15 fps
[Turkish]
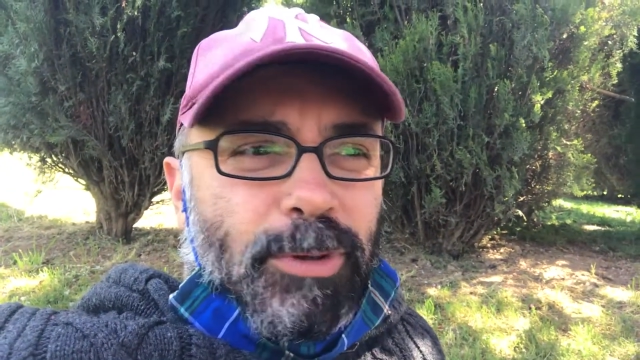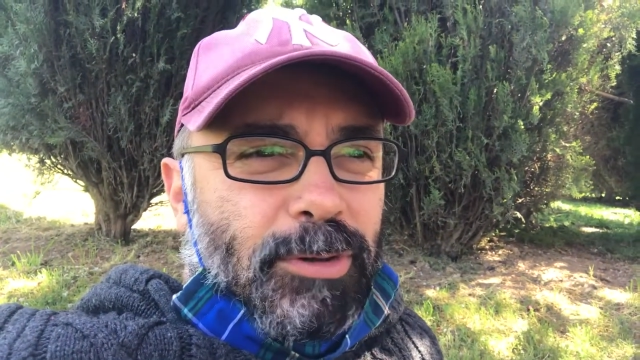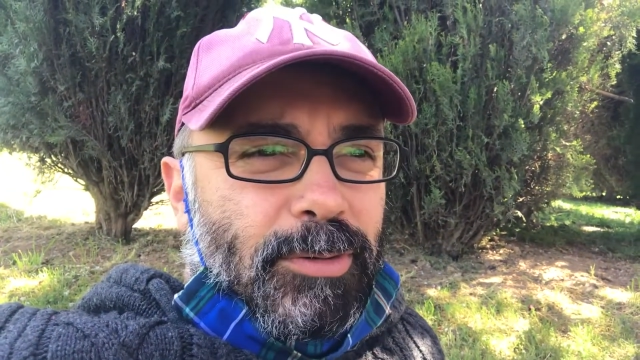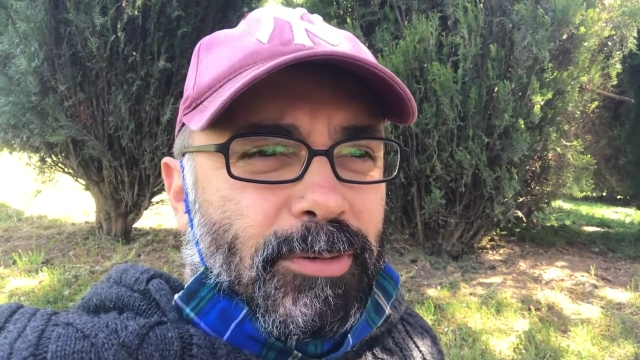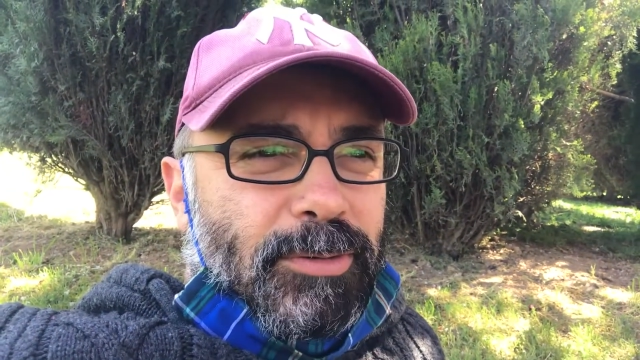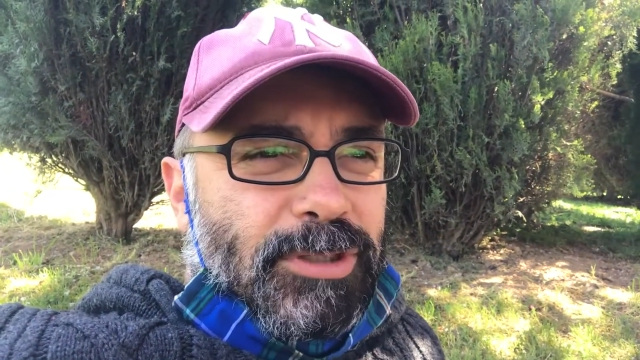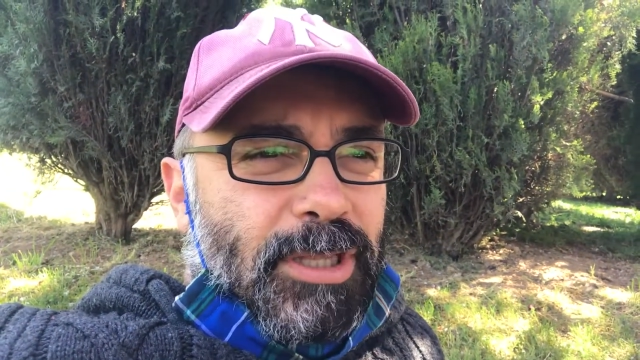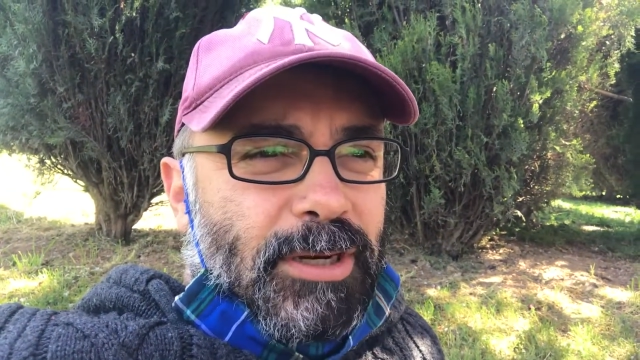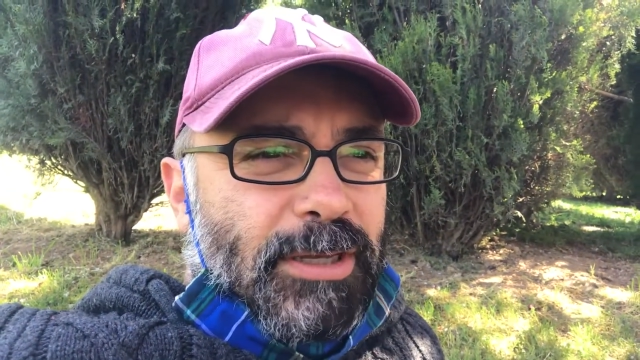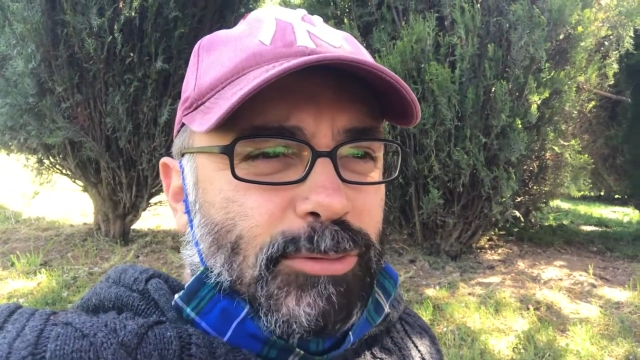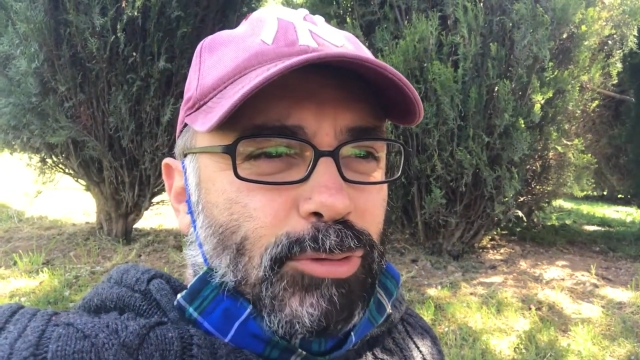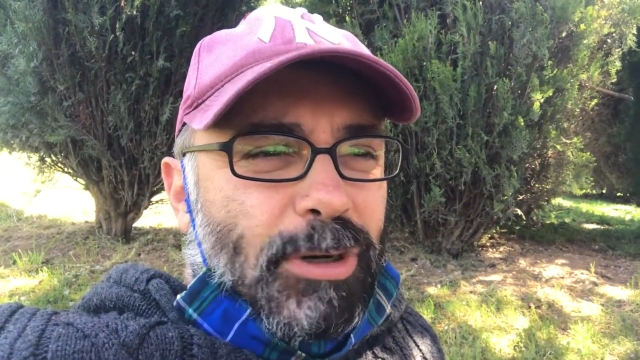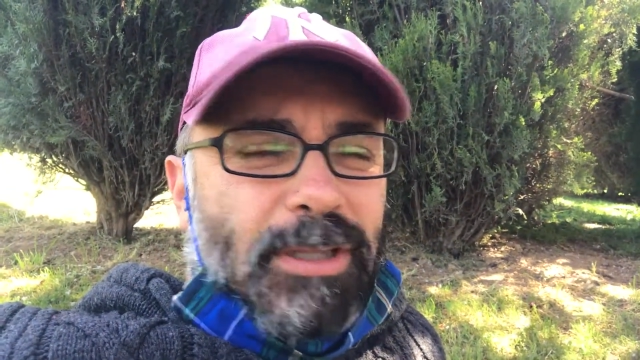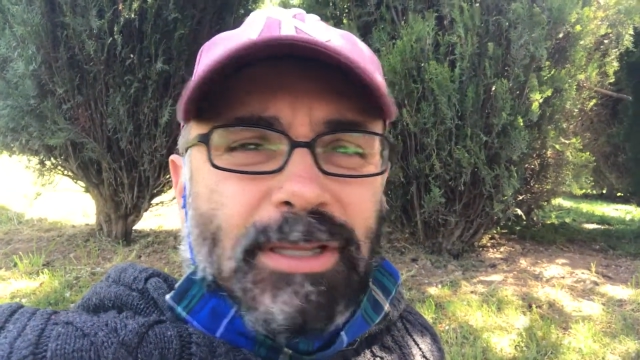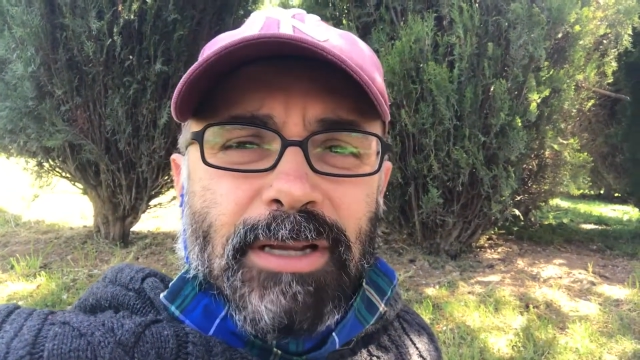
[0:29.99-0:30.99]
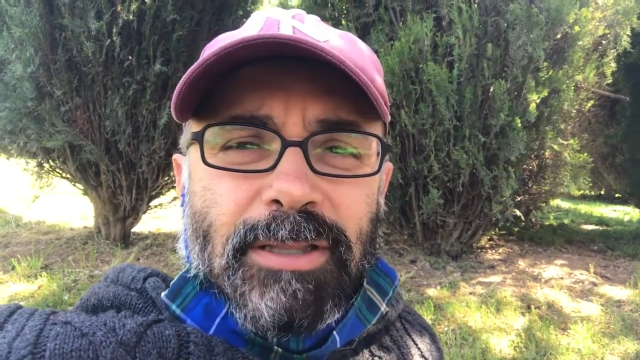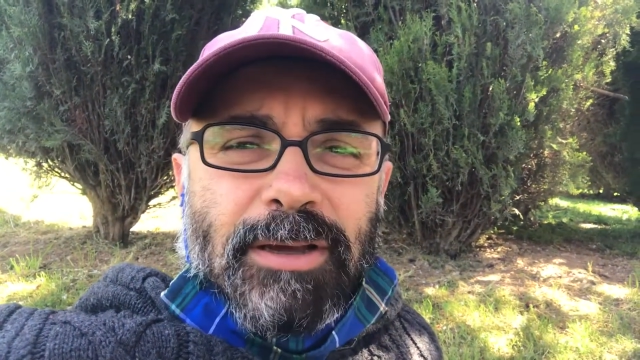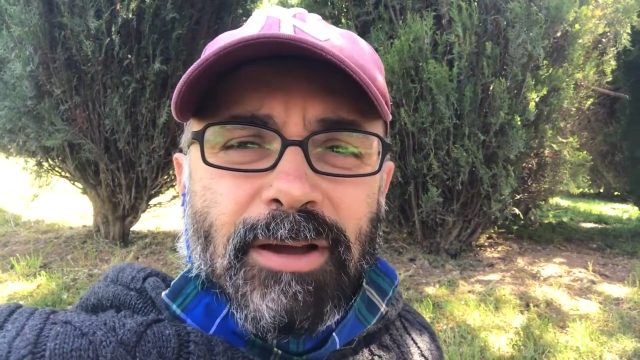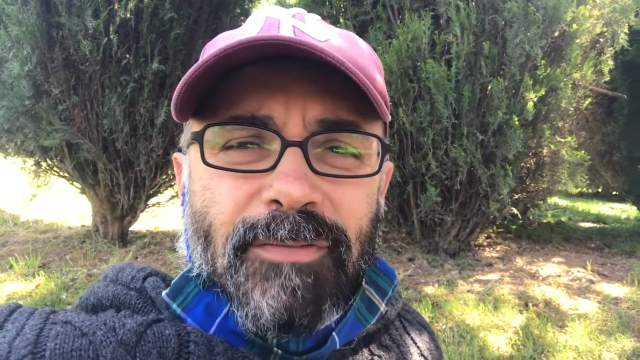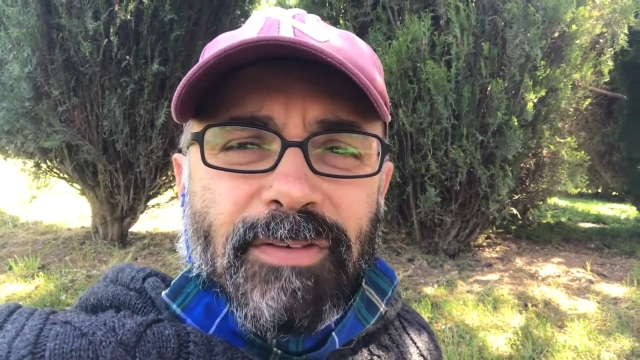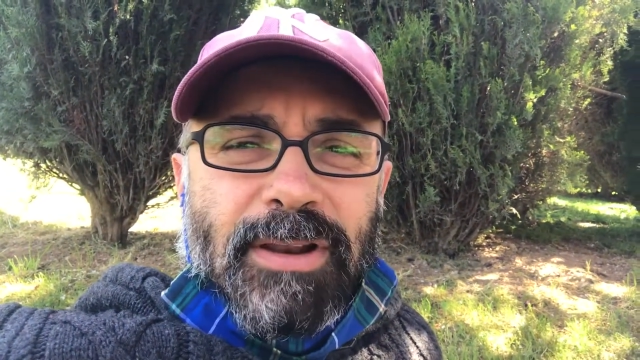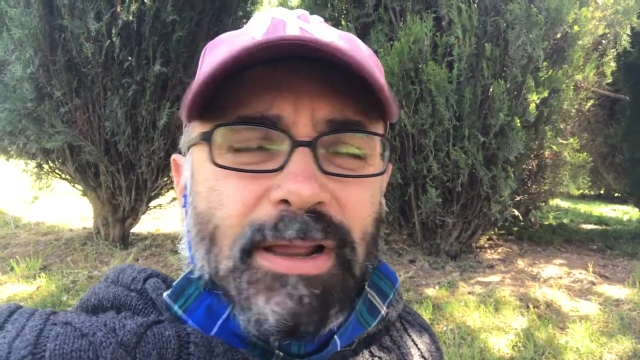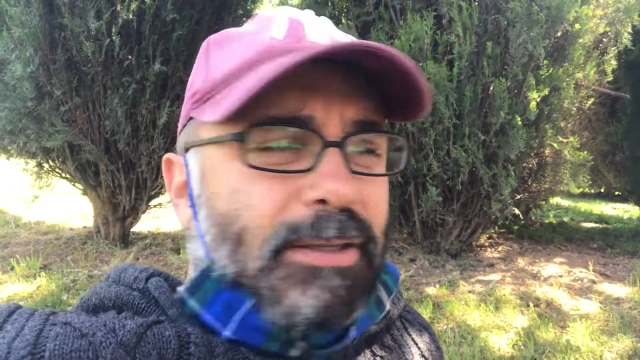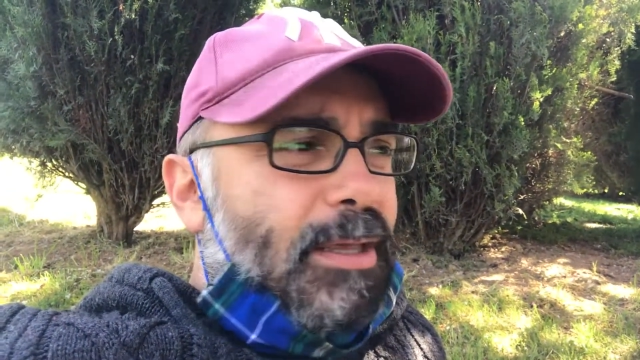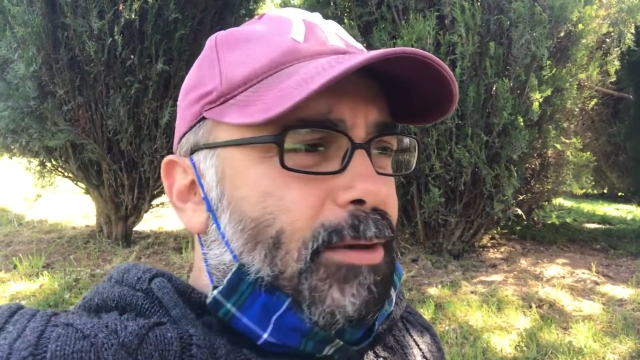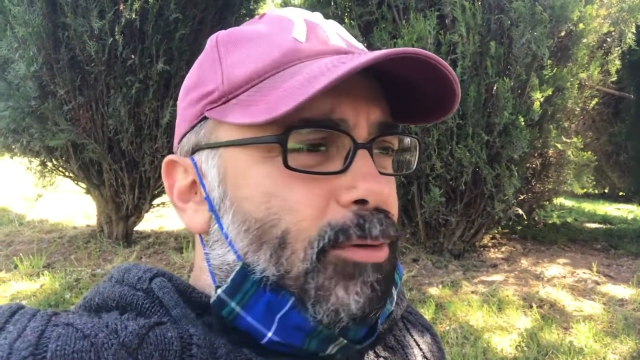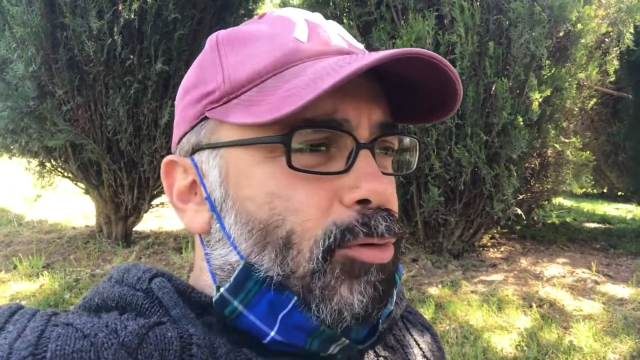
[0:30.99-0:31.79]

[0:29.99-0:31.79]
Ee, işte restoranlarda, kafelerde